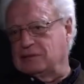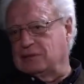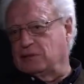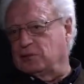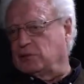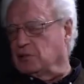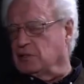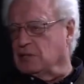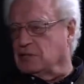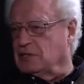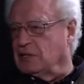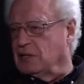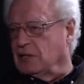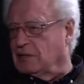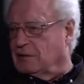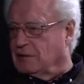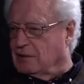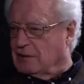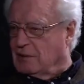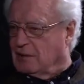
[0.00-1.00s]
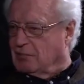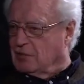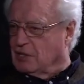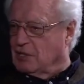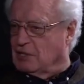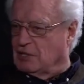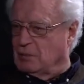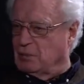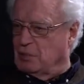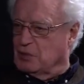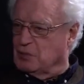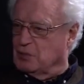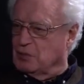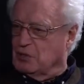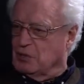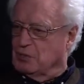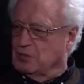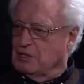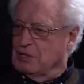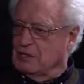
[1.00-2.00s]
en tout cas, c'est l'air d'avoir été perçu
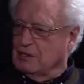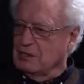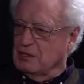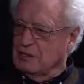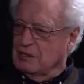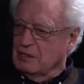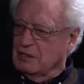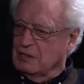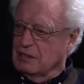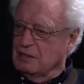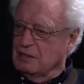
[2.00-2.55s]
comme ayant été